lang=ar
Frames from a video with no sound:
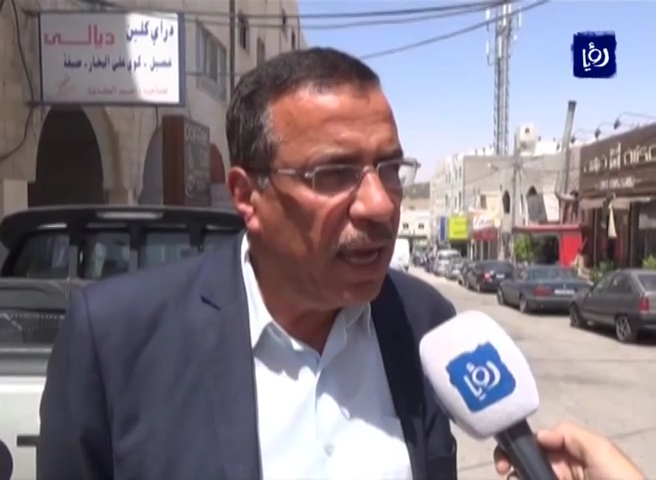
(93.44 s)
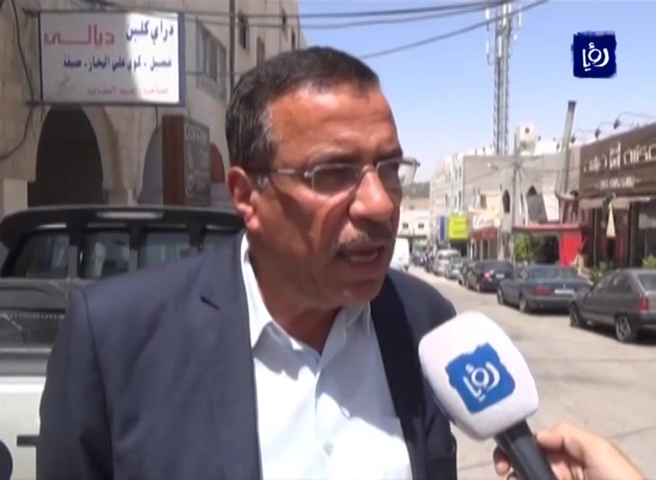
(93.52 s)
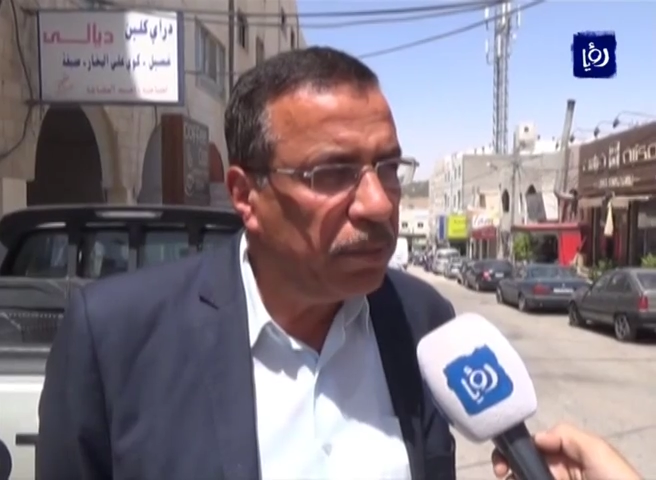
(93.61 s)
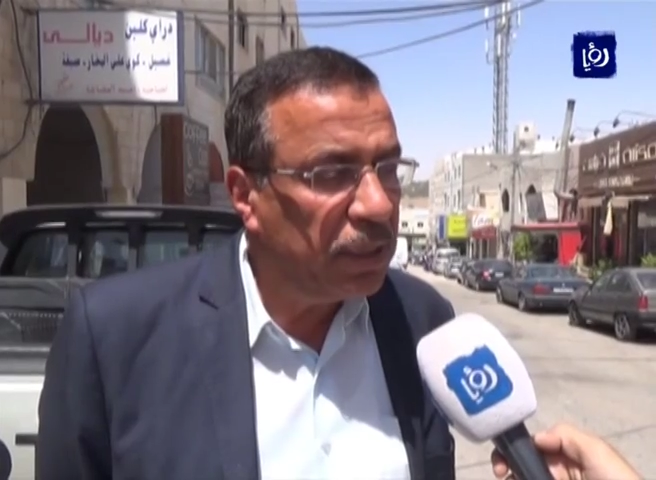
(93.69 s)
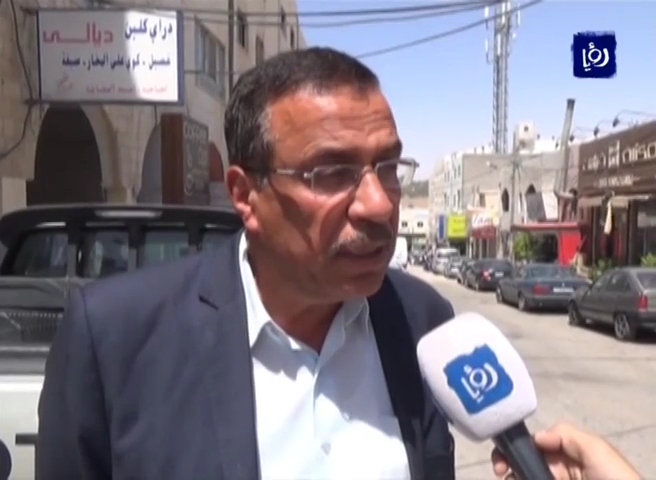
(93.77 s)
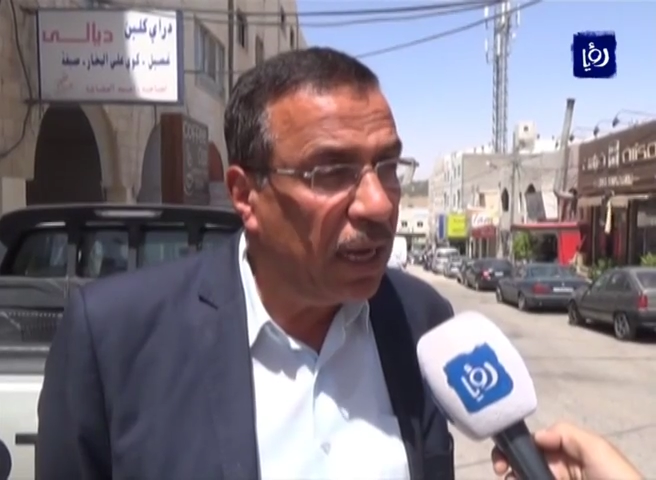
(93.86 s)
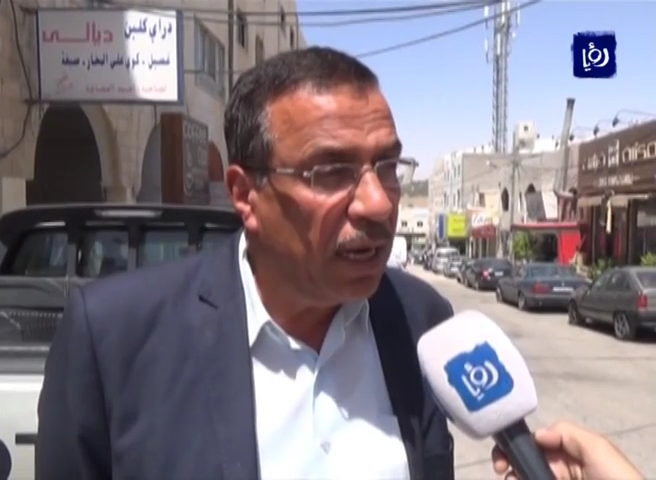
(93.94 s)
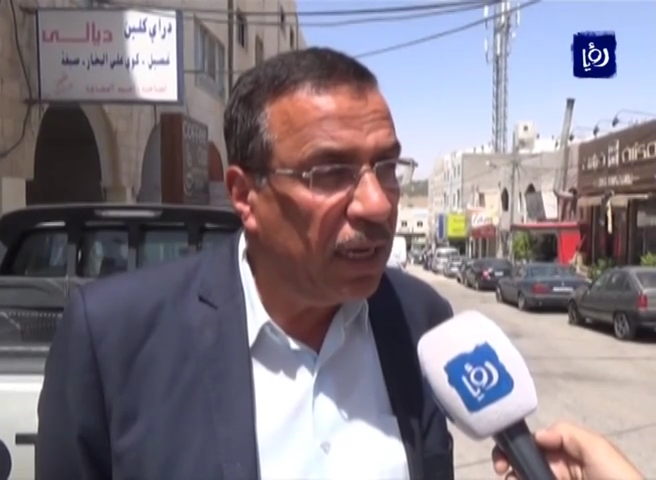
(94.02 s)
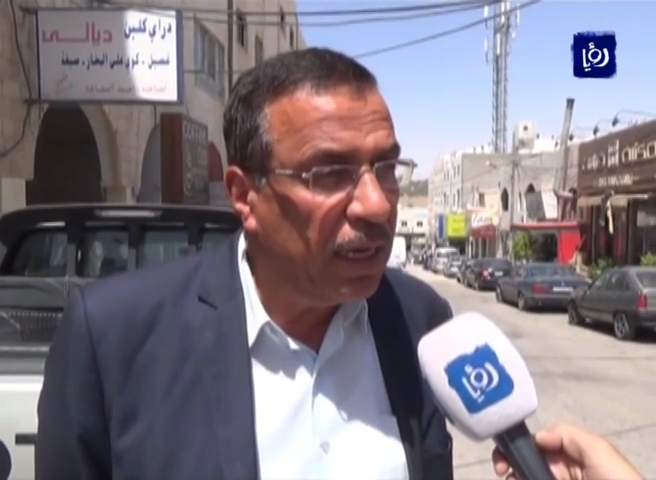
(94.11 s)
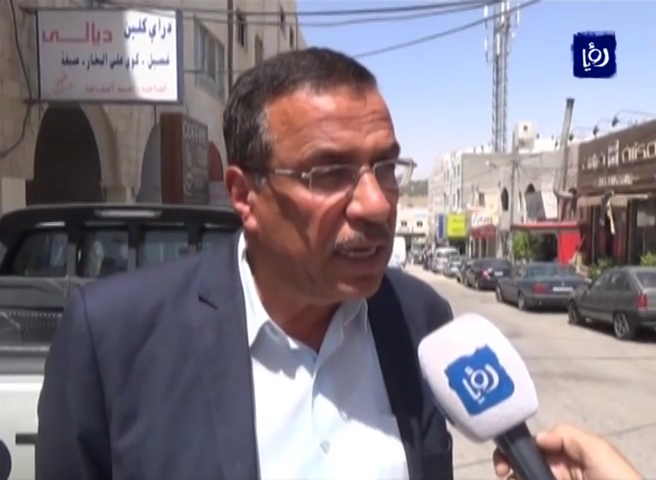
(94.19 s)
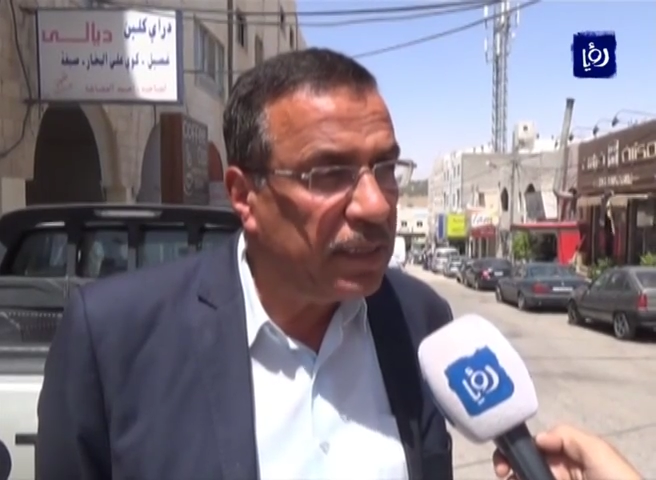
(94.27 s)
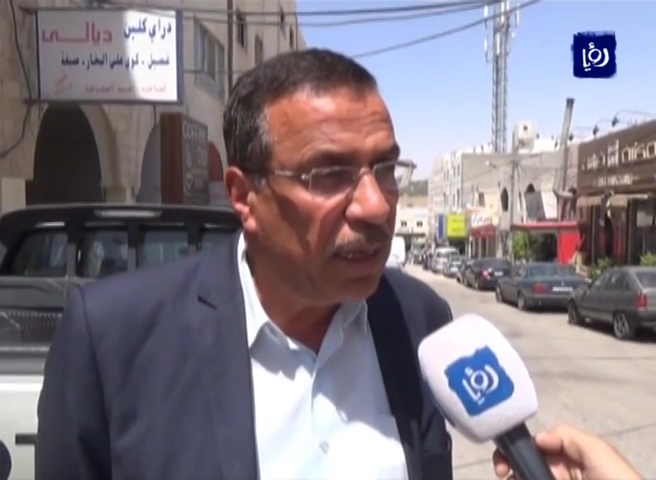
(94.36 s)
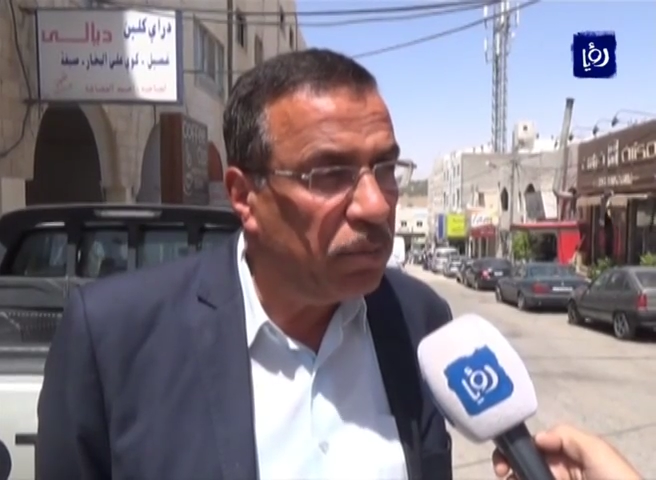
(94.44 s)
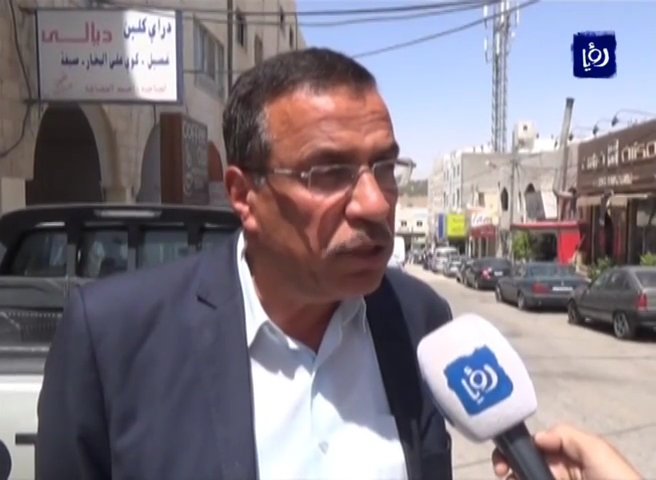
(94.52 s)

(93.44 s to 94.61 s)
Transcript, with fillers: الآن بتطلع الناس على